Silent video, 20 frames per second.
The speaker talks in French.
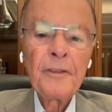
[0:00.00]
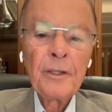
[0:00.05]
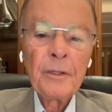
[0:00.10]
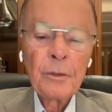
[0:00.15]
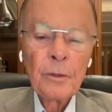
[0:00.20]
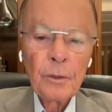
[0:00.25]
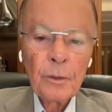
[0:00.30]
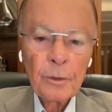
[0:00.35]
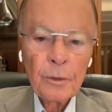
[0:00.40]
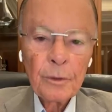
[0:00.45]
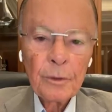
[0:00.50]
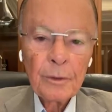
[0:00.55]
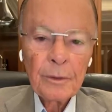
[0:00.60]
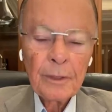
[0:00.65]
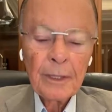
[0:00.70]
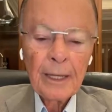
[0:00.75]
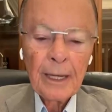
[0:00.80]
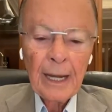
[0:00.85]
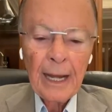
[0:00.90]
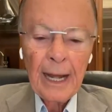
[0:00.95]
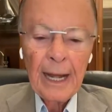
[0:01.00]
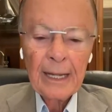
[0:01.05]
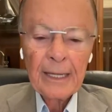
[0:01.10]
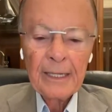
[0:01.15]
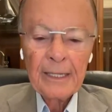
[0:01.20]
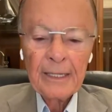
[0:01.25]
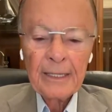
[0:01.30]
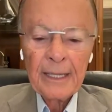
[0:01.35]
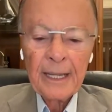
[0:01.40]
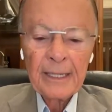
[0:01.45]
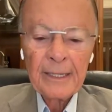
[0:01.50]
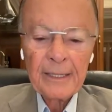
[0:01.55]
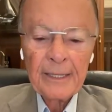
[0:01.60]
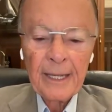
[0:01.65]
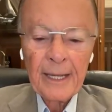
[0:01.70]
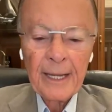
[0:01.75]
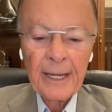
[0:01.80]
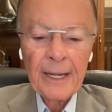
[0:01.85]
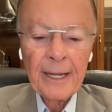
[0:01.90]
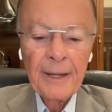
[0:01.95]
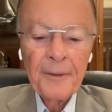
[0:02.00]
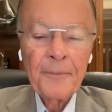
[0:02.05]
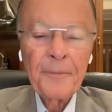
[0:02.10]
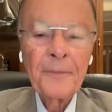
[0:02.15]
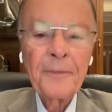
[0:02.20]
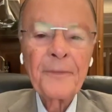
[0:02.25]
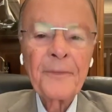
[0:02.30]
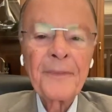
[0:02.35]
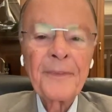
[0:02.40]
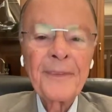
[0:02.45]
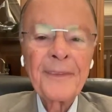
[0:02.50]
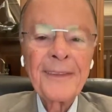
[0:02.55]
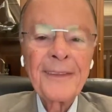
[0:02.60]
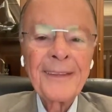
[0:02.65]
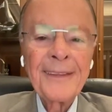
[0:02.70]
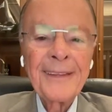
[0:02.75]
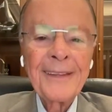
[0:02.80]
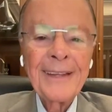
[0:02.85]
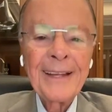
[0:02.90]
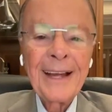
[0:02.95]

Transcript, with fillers: pour qu'elles puissent le servir ici sur terre